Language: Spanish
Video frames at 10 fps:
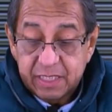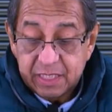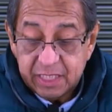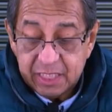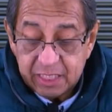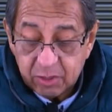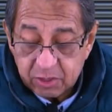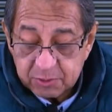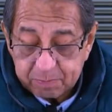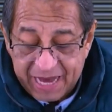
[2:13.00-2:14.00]
Y
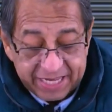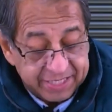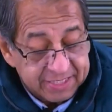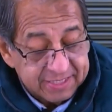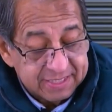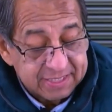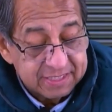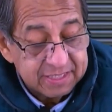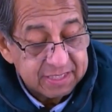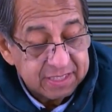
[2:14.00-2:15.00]
los
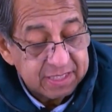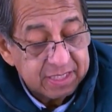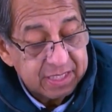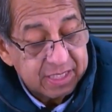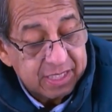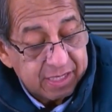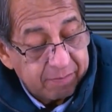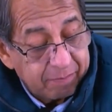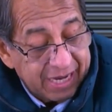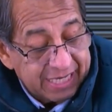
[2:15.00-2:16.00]
pares
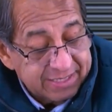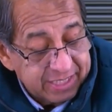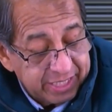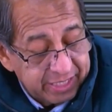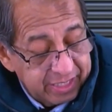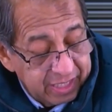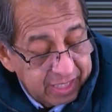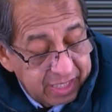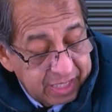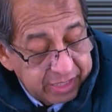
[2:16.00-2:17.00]
van a ser
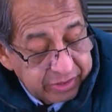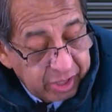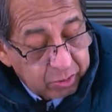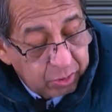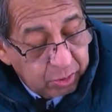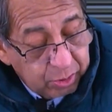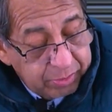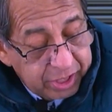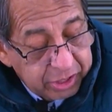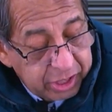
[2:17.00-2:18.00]
de color
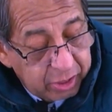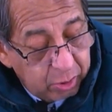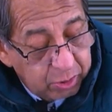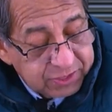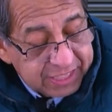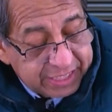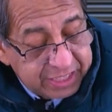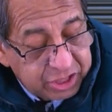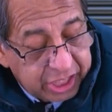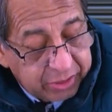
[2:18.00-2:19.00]
verde los
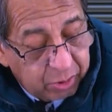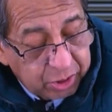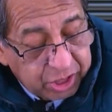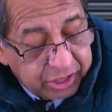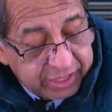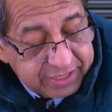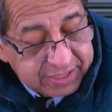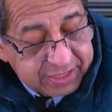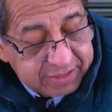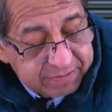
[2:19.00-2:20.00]

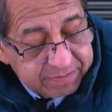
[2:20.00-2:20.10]
aritenoides.